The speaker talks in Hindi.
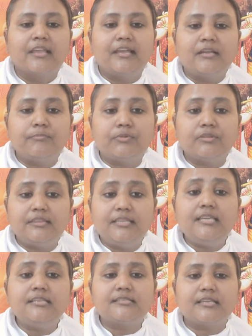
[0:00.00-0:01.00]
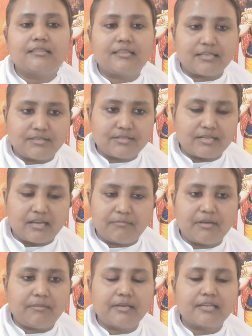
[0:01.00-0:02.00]
है ना बुद्धि से तजना
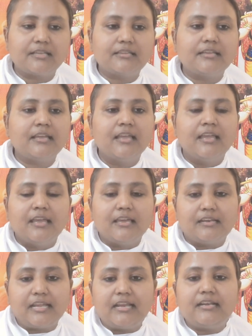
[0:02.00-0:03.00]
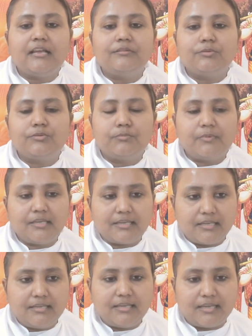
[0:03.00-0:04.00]
बाबा कहते रहना तो तुम्हें
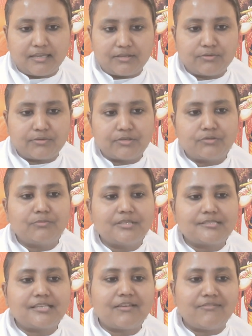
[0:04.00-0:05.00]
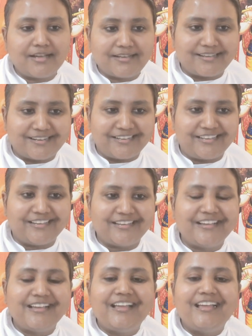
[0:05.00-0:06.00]
यही है क्योंकि तुम्हें सेवा करनी है